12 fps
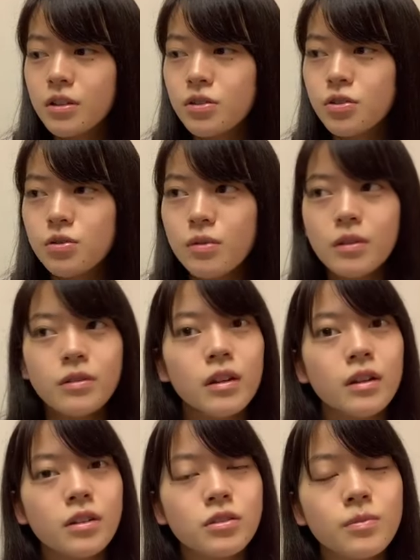10話ぐら
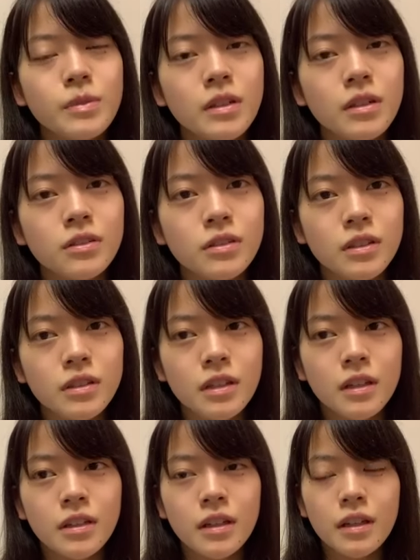いからちょっと見れなくなっ
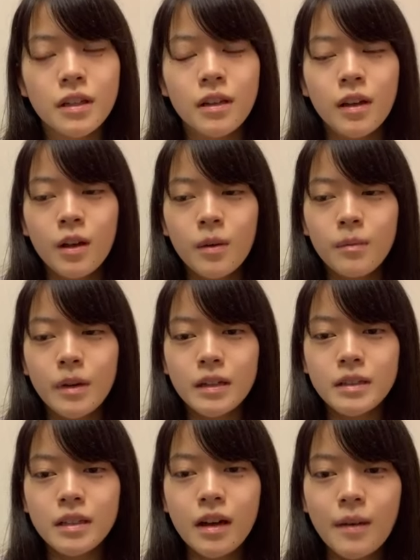てでまあ
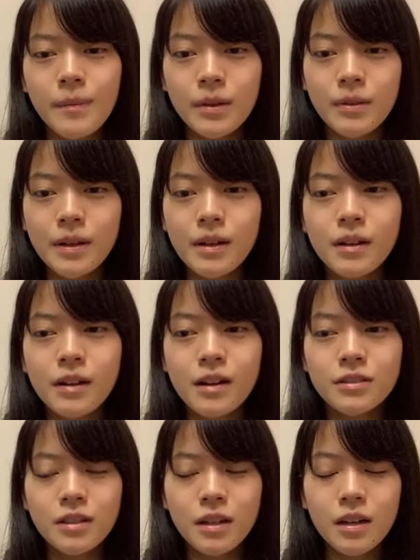2回目の映画化が
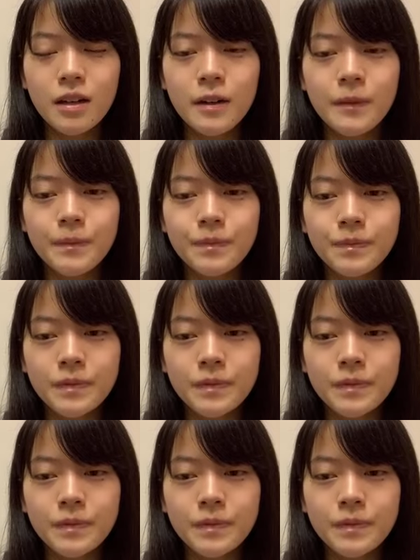あるから